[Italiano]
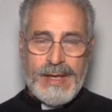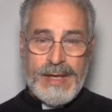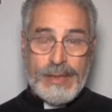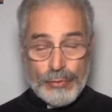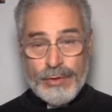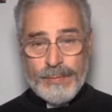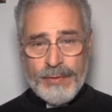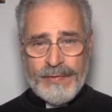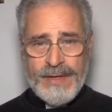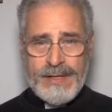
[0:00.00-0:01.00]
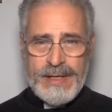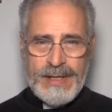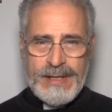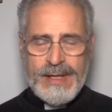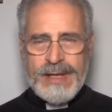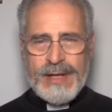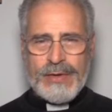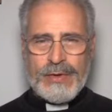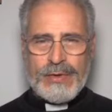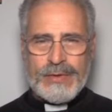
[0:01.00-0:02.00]
E tutti i profeti
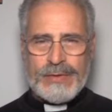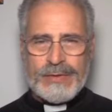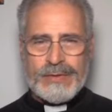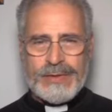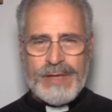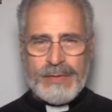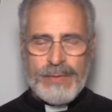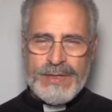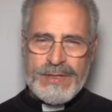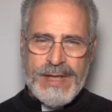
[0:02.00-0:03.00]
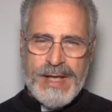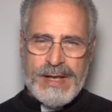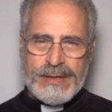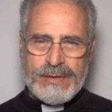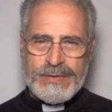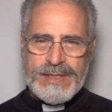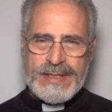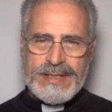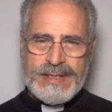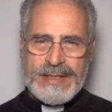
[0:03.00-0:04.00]
indicano che questa cosa
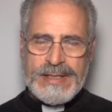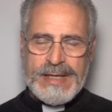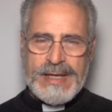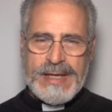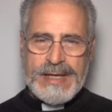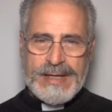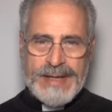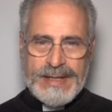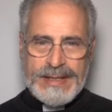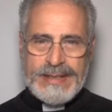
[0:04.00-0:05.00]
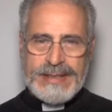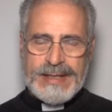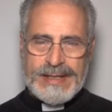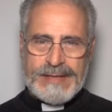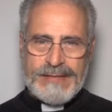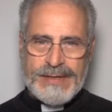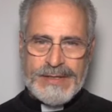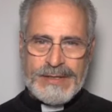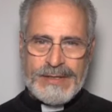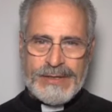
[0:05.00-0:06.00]
si realizza
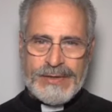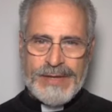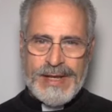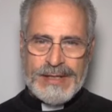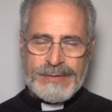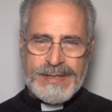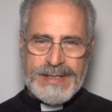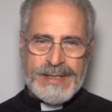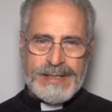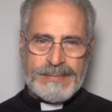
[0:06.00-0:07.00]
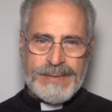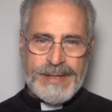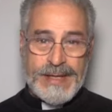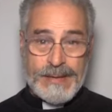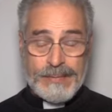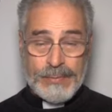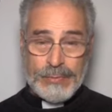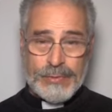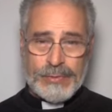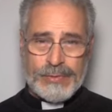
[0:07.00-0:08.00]
attraverso la donna e la sua stirpe, che è
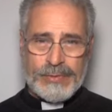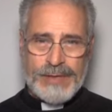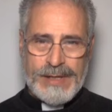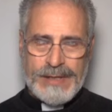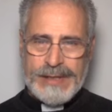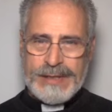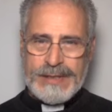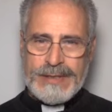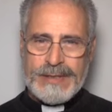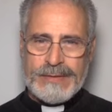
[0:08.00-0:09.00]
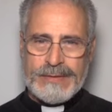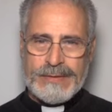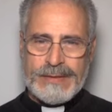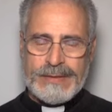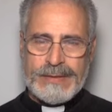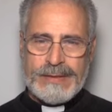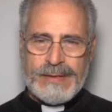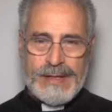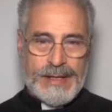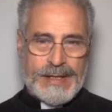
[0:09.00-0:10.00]
appunto il Cristo.
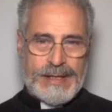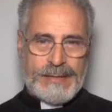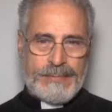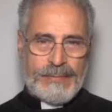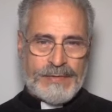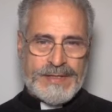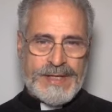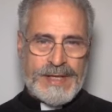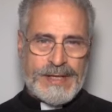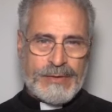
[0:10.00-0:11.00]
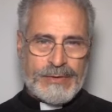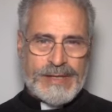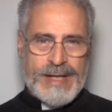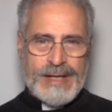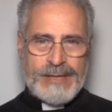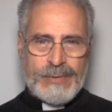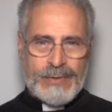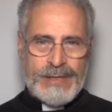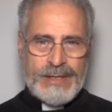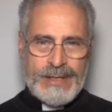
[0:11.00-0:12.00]
Le profezie da
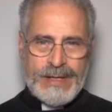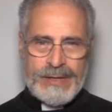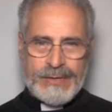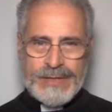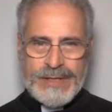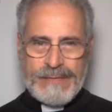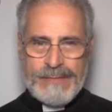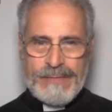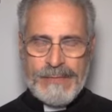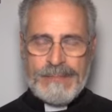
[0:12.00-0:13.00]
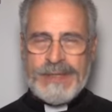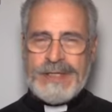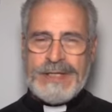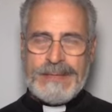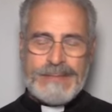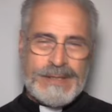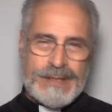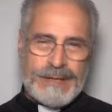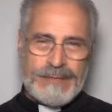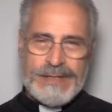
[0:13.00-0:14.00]
lontano indicano sempre più
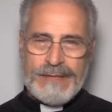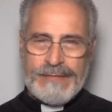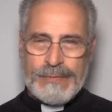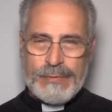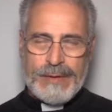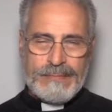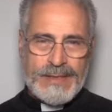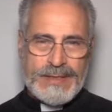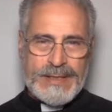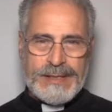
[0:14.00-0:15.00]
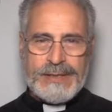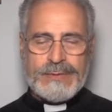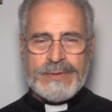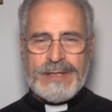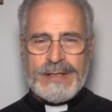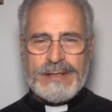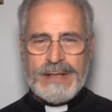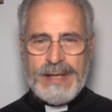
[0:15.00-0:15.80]
precisamente questa figura misteriosa